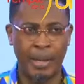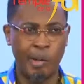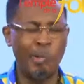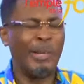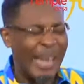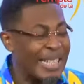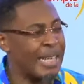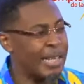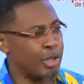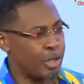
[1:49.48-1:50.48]
Le
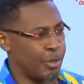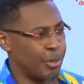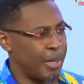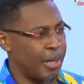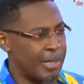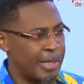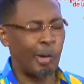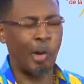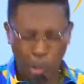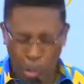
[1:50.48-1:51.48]
désir de Dieu,
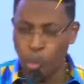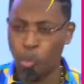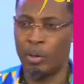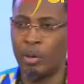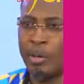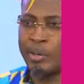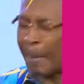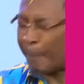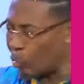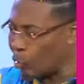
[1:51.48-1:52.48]
c'est que nous,
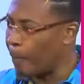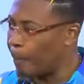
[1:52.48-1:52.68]
amenions